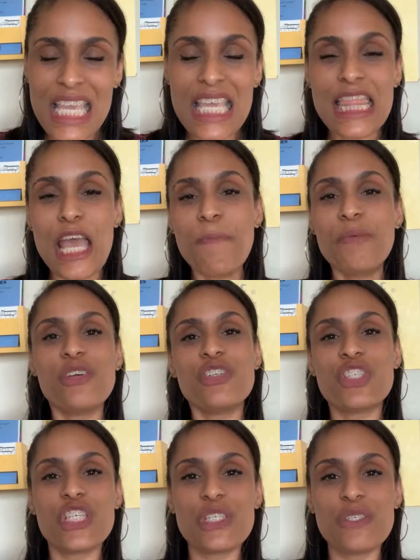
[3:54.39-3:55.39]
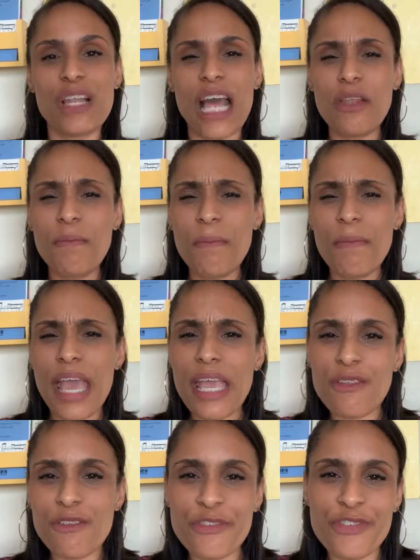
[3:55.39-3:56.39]
E depois disso, lá no
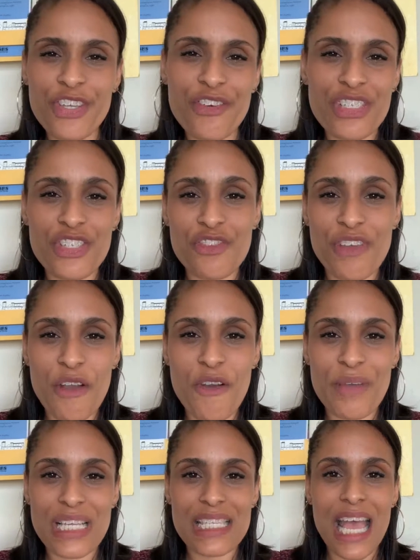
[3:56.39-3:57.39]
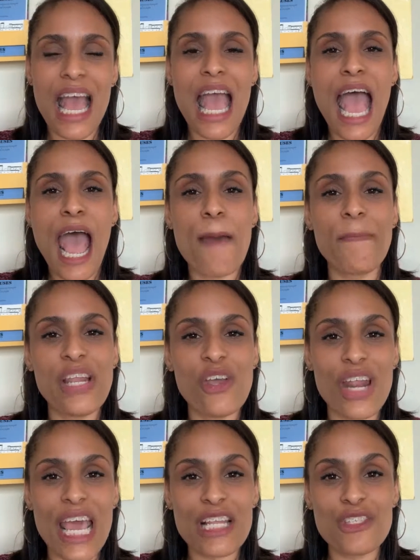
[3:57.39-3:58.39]
meio do funil, a gente vai começar a
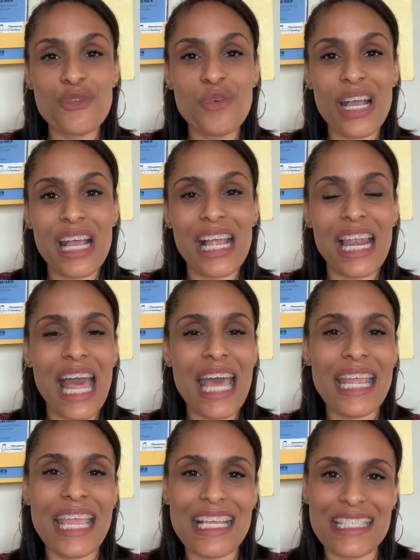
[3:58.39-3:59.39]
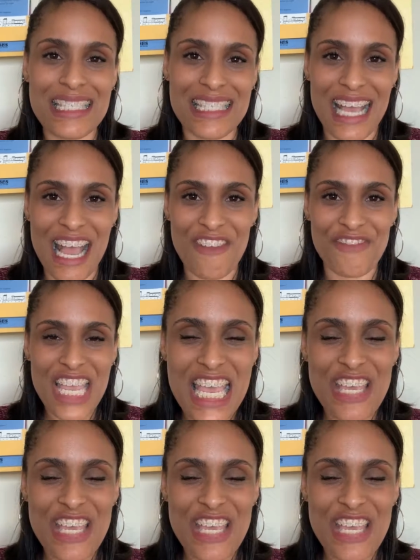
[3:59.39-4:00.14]
melhorar a sua clareza.